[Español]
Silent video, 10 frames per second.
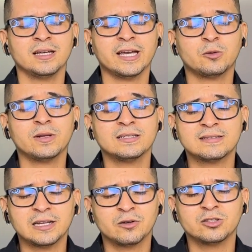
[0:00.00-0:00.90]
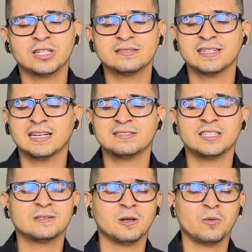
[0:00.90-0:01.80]
Que tú en esta noche sigas
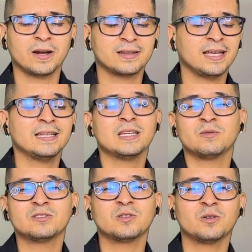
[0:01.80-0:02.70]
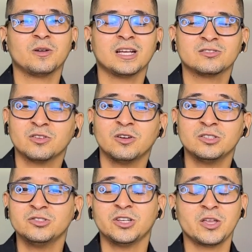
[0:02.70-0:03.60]
siendo el guardián de nuestro
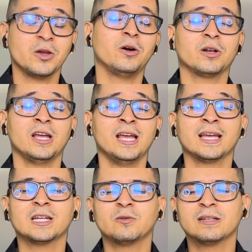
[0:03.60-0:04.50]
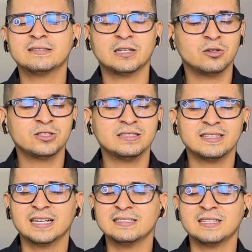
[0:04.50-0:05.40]
corazón, Señor. Que tú en esta noche
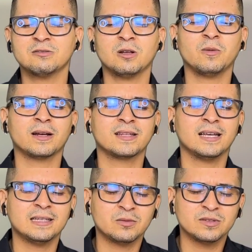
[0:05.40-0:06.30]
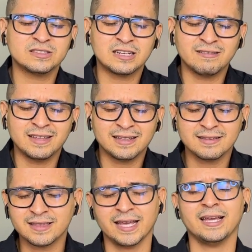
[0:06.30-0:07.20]
sigas siendo el guardián de nuestra vida
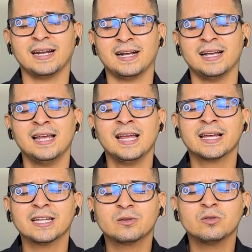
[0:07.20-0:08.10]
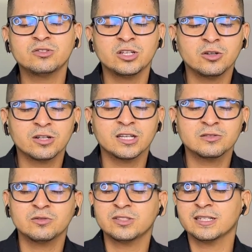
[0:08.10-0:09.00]
entera. Que tú, Señor
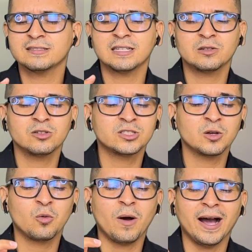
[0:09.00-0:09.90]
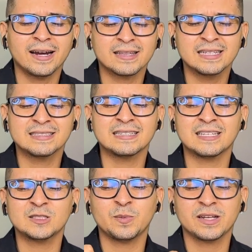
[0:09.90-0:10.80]
Jesús, en esta noche guardes a
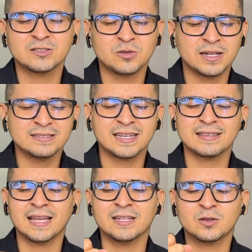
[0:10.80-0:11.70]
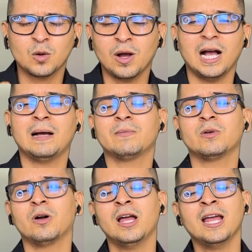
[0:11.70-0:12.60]
esas personas que tanto
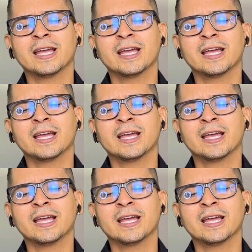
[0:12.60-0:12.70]
amo.